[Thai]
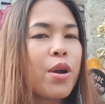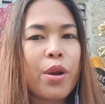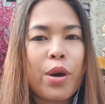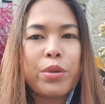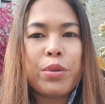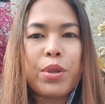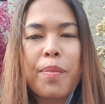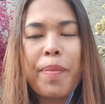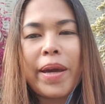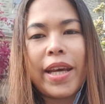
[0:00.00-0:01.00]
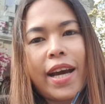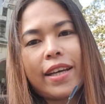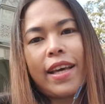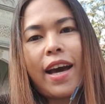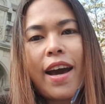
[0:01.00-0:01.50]
รอดูต่อไปนะคะ
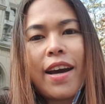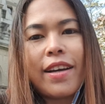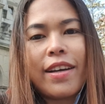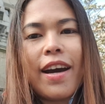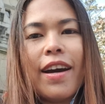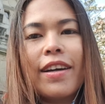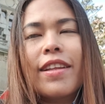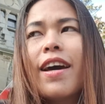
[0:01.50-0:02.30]
ถ้าเกิด